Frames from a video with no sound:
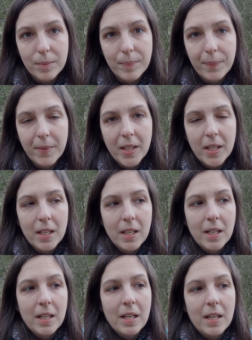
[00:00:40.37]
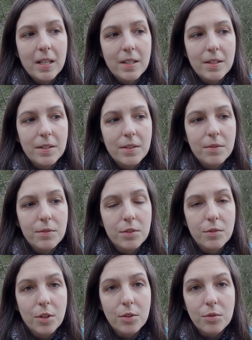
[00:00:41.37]
E, w
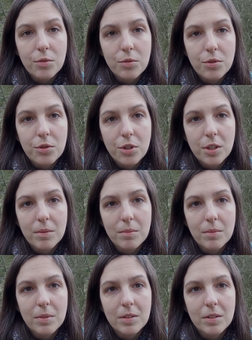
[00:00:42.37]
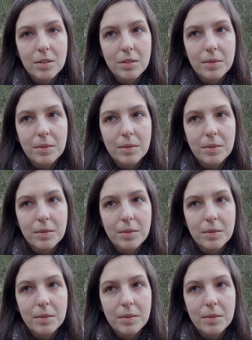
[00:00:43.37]
związku z czym e,